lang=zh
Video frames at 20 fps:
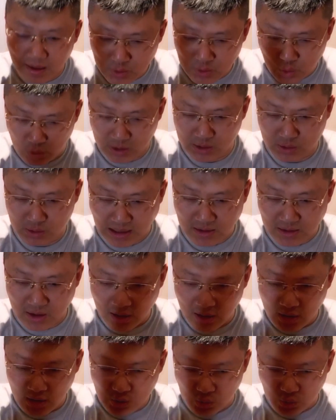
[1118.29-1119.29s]
所以它
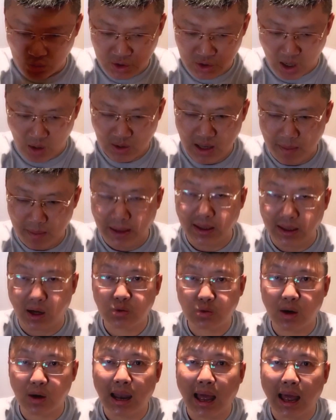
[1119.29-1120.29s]
是从朝鲜半岛
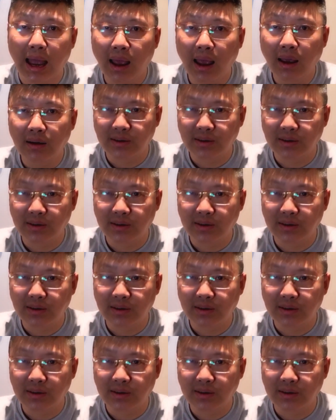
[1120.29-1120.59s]
传来，